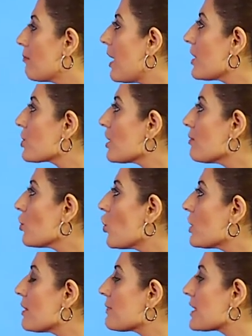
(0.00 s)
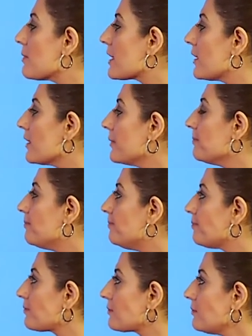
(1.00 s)
Başka bir örneğimize bakalım.
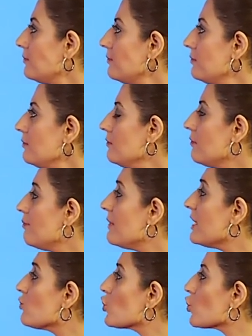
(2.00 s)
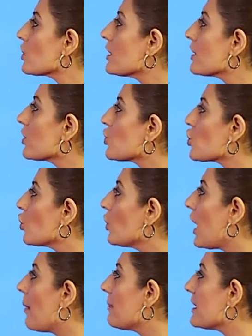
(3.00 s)
Mevcudu 40 kişi
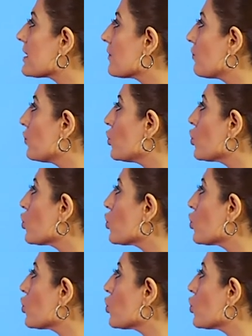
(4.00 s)
olan bir sınıfın